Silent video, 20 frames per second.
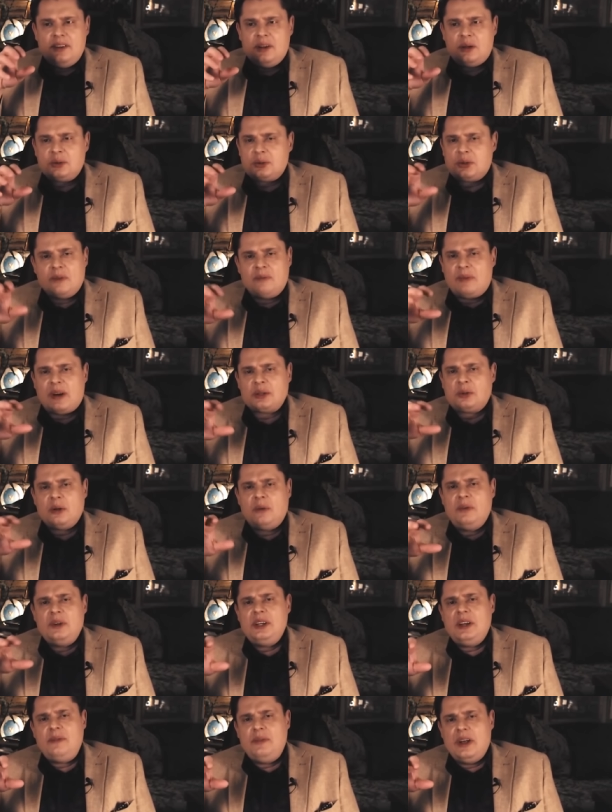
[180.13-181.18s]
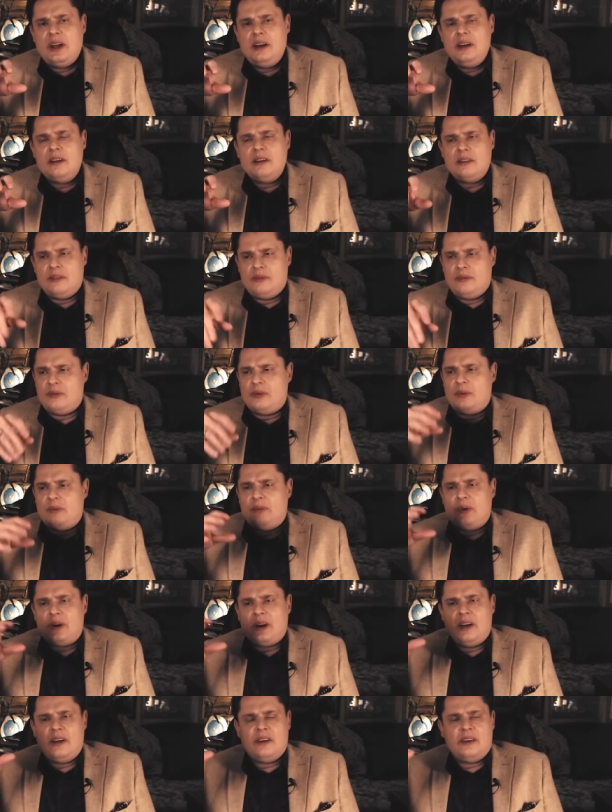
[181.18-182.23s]
что, про что бы не пели,
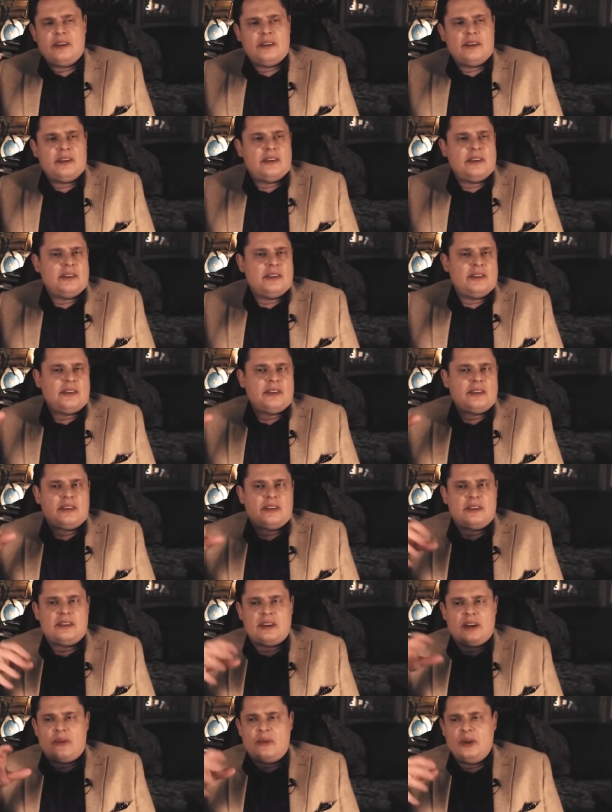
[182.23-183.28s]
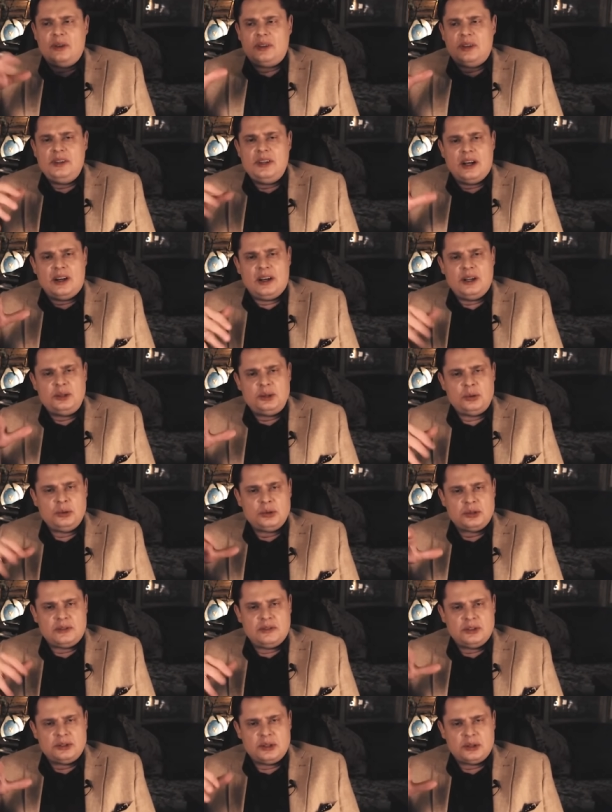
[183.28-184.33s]
про э, какое-то некое
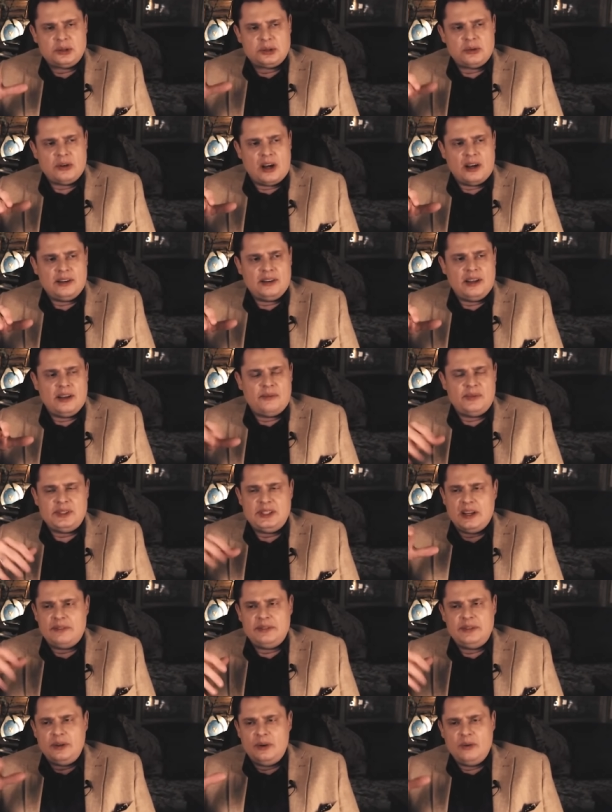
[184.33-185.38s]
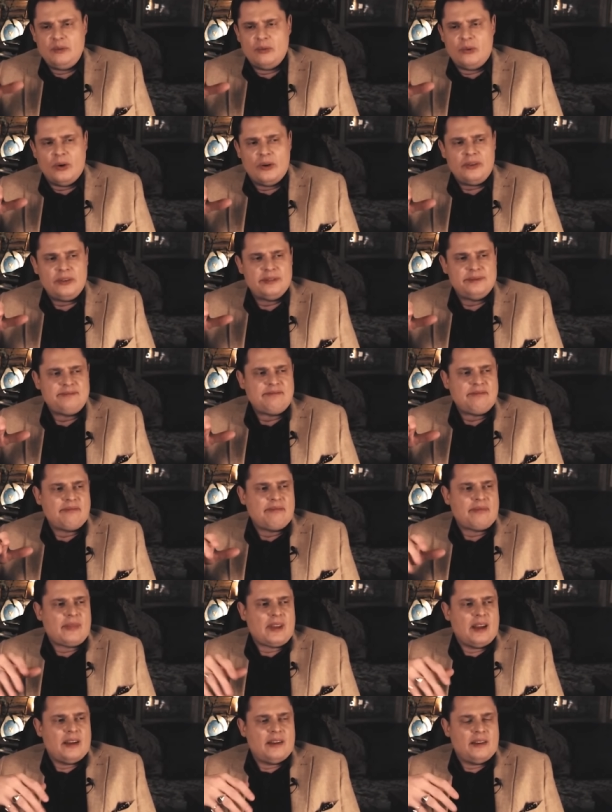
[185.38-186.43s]
чувство сексуальное, псевдолюбовь,
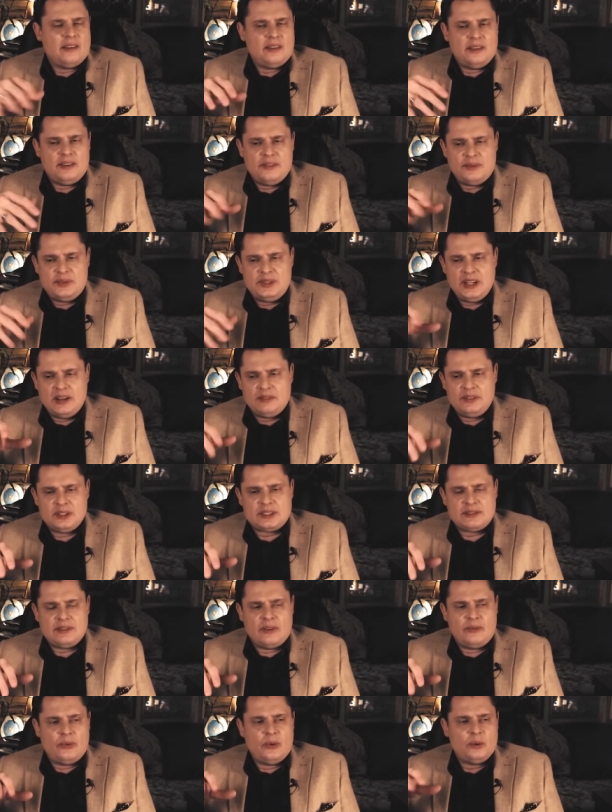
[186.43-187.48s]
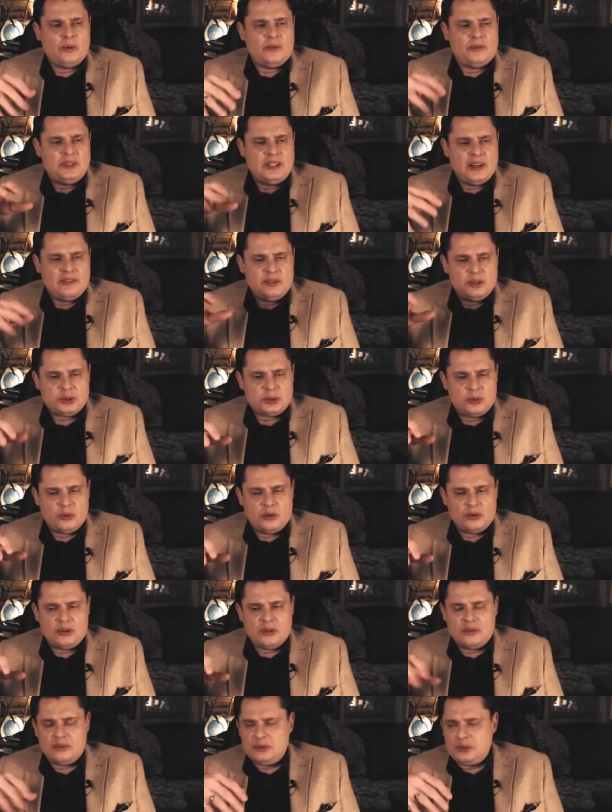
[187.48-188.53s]
э, псевдосвобода, псевдо
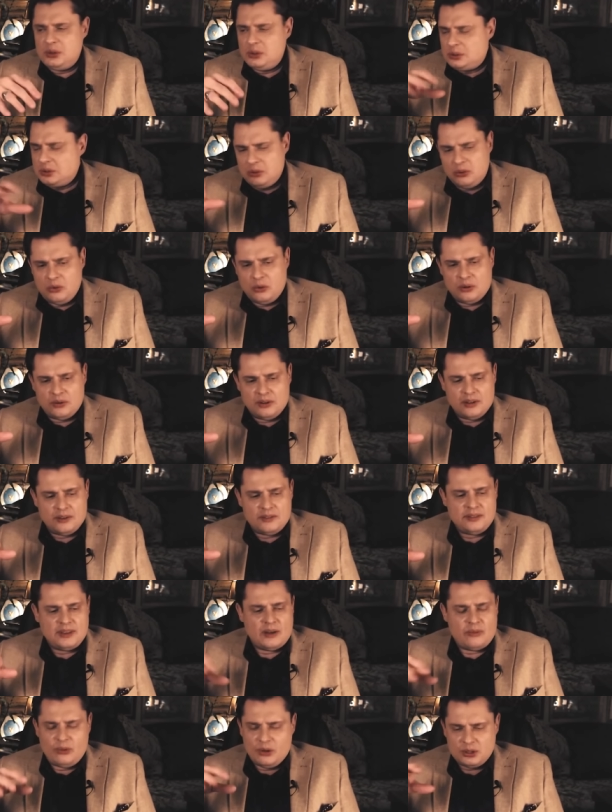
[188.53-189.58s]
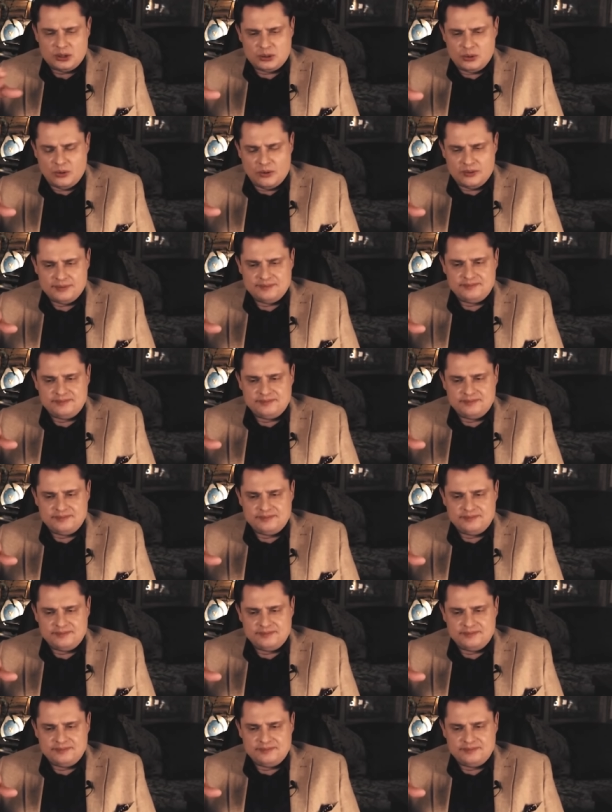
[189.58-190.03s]
что-то, все что угодно, набор слов.